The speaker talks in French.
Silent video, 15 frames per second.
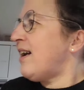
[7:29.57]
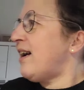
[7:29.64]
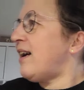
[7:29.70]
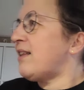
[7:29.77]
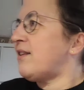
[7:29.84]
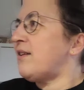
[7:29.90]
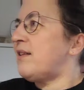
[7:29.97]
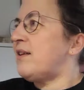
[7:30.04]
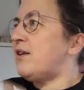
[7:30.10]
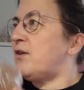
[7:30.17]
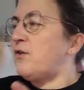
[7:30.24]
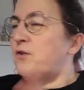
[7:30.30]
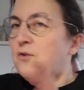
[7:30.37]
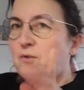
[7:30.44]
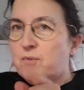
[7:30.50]
Attendez,
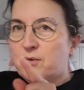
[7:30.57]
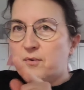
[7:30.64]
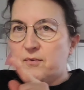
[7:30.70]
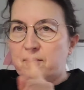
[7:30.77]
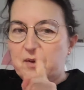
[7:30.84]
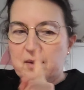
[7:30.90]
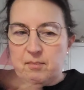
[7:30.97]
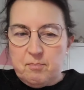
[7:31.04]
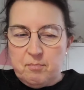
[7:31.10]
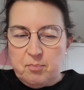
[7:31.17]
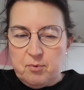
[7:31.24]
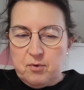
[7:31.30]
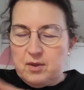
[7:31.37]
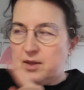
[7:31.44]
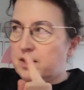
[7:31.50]
je vais
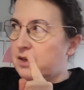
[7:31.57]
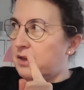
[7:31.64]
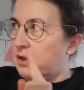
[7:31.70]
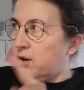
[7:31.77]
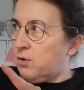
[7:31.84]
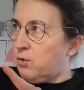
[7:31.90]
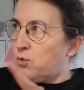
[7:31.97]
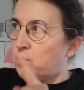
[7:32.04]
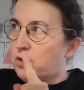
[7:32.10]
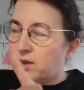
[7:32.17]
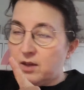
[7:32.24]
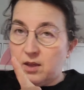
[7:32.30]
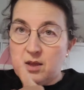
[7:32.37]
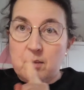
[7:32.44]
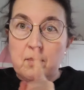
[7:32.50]
poser
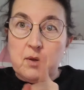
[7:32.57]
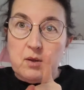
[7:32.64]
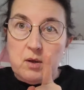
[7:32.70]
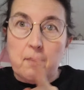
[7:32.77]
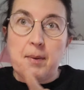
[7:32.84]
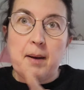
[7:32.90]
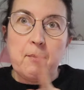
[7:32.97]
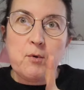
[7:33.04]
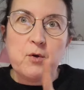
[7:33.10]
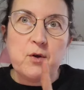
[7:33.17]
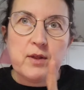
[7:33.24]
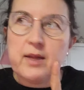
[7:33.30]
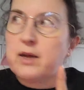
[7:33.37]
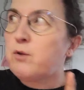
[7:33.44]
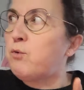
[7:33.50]
l'autre ici parce qu'apparemment il
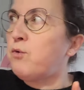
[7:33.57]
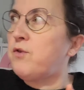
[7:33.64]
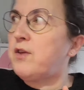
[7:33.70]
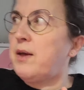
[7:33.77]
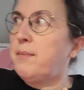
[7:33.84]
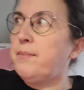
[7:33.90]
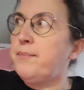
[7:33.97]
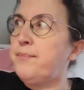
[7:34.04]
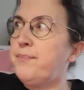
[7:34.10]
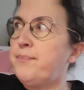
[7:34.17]
y en a un deuxième.